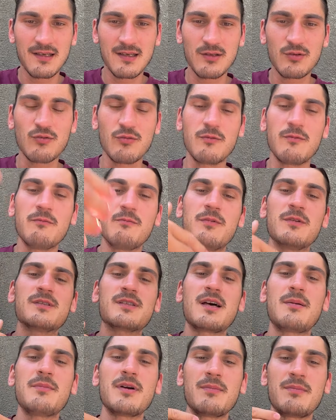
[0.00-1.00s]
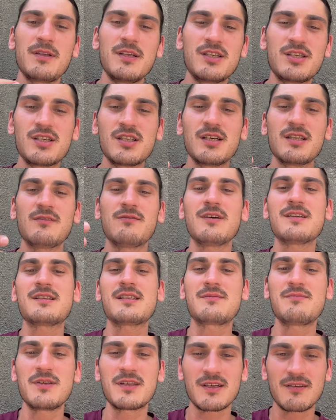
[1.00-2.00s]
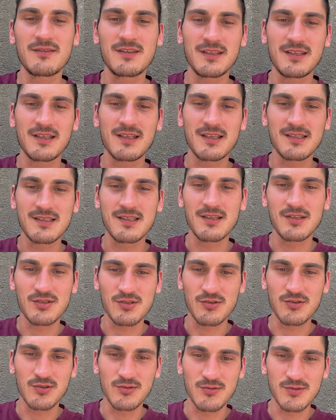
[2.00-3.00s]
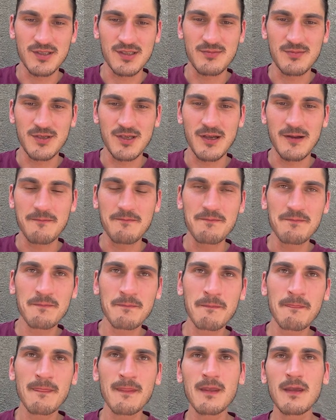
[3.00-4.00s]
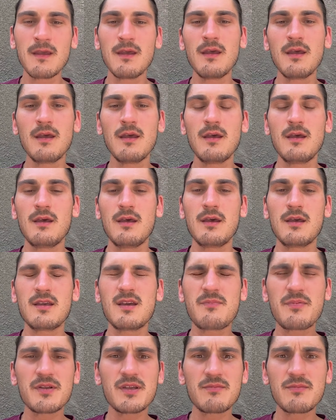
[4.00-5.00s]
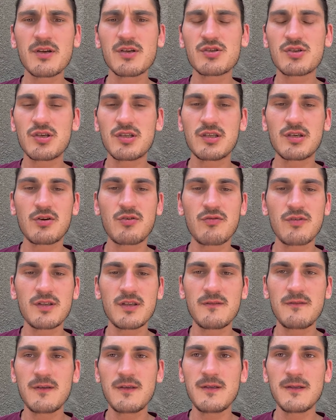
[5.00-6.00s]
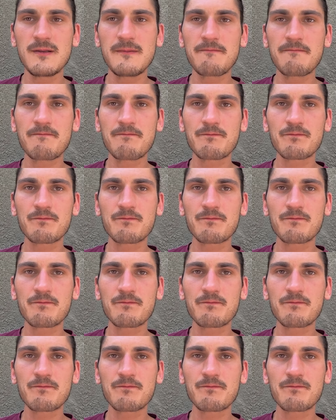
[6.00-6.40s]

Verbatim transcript: ну, самое ближнее 20 метров где-то казалось, что оно возле меня. И я понимаю, что я такого не видел.